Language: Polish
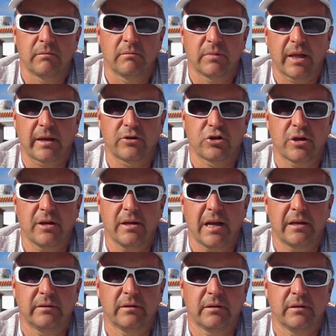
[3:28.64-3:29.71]
Także
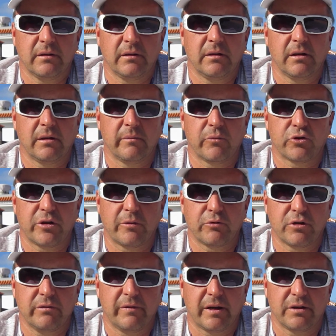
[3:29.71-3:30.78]
jantry można
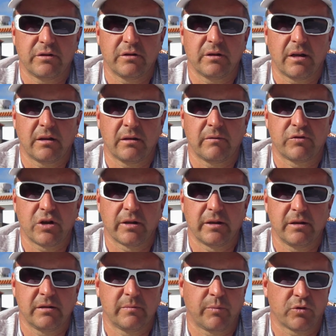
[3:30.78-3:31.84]
używać na
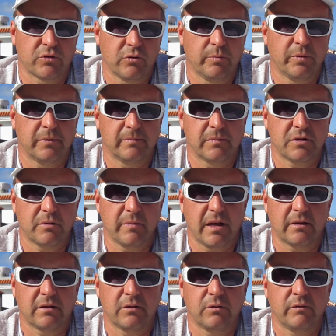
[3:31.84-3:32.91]
wszelki sposób. Są
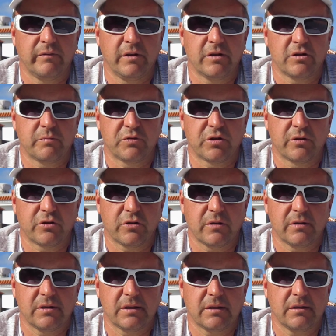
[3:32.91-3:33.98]
jantry również
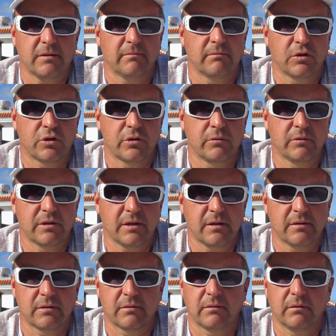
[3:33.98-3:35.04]
przynoszące
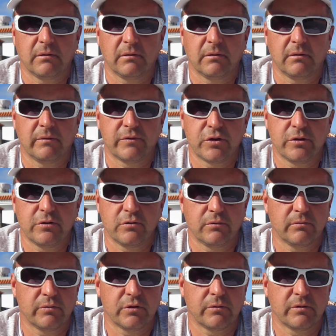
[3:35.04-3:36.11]
sukces y, w
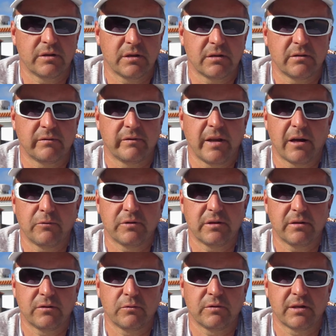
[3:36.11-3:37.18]
życiu, sukces w
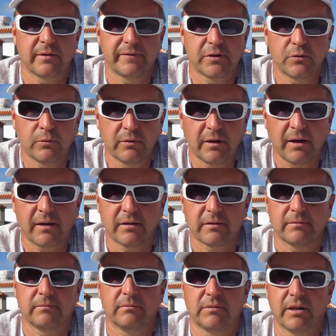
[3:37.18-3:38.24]
nauce, sukces w studiach.
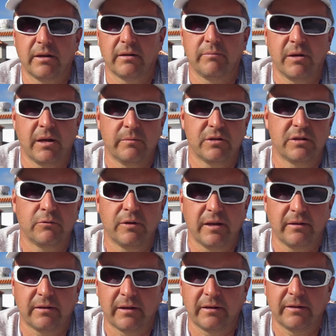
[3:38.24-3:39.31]
Tak jak miałem
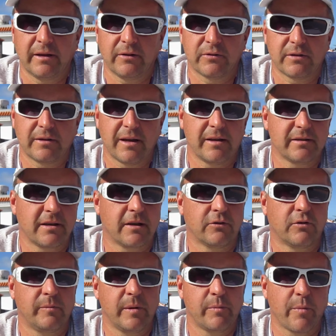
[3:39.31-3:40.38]
studenta jednego z Gdańska,
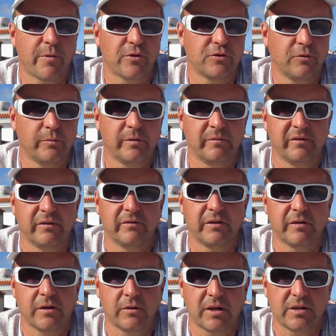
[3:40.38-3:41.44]
który mnie poprosił, bym
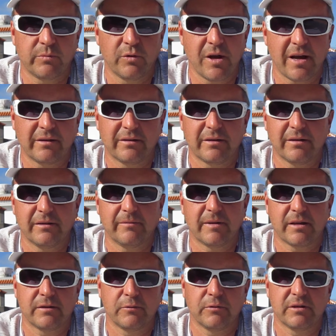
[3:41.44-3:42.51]
wykonać mu jantrę
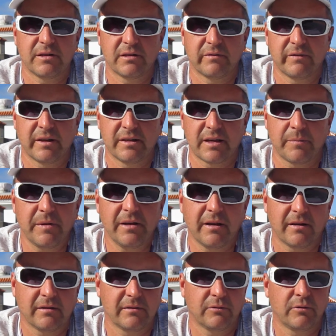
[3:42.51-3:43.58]
na sukces w
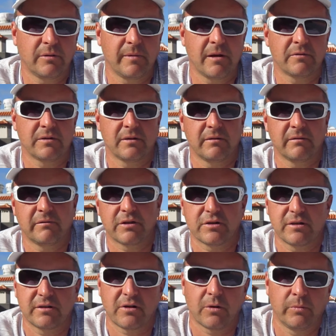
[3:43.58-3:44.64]
egzaminach, który miał
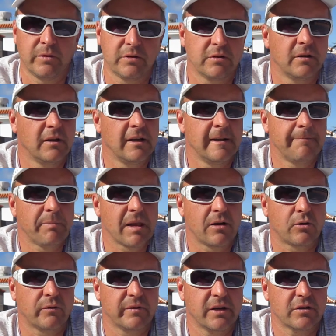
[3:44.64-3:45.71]
właśnie zrobić
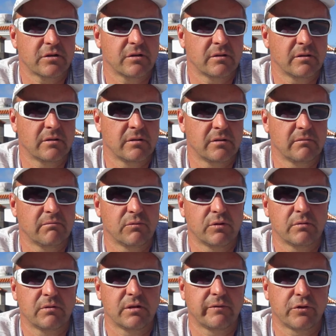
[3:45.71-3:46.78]
Również e,
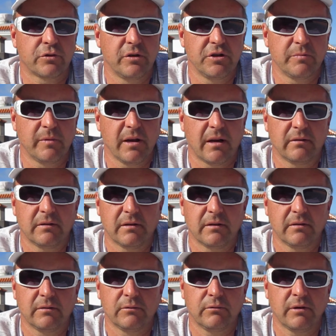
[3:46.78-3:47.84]
stworzyliśmy jantę,
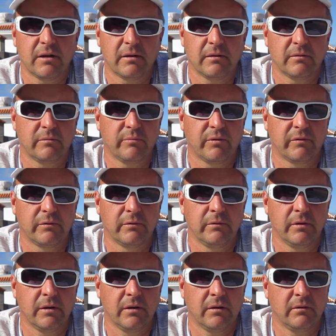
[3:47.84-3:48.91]
która
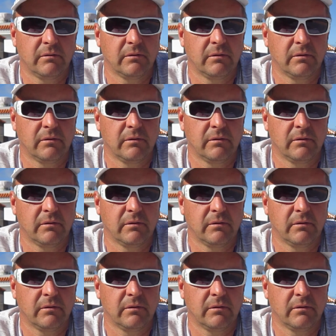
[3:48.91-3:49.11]
powoduje e,